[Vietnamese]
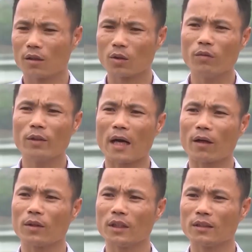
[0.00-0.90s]
Đối với bà
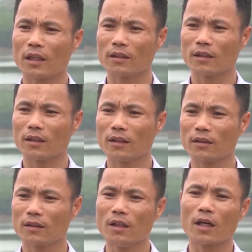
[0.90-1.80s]
con nhân dân
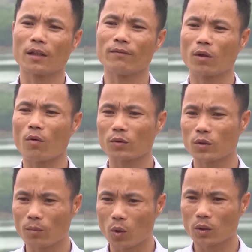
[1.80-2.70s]
thì chưa cần phải qua
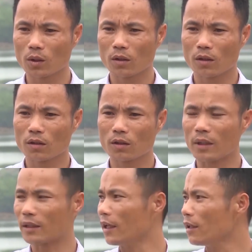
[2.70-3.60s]
chuyên môn, nhưng
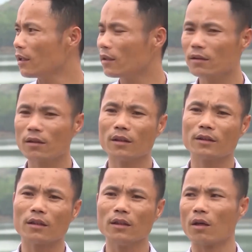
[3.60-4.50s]
mà thấy cái, cái
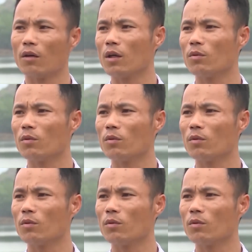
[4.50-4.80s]
chất lượng của